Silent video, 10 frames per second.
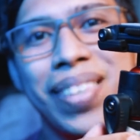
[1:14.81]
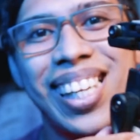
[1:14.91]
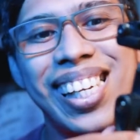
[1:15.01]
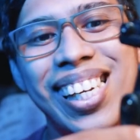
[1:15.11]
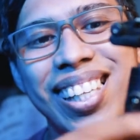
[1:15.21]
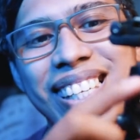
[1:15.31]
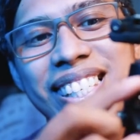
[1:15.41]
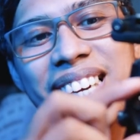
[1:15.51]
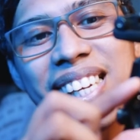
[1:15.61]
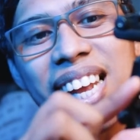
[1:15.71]
Madali lang din
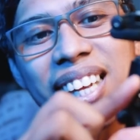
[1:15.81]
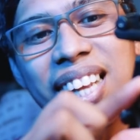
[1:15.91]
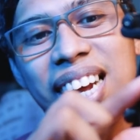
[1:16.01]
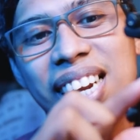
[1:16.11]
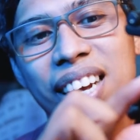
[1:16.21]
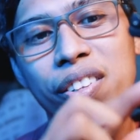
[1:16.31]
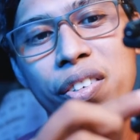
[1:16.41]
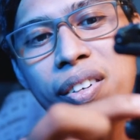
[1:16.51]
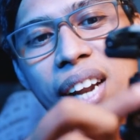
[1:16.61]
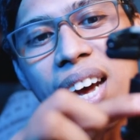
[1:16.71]
siyang ilock dahil
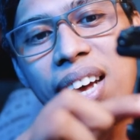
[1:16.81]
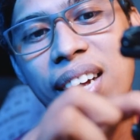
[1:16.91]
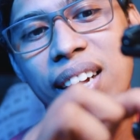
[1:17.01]
ito yung lock.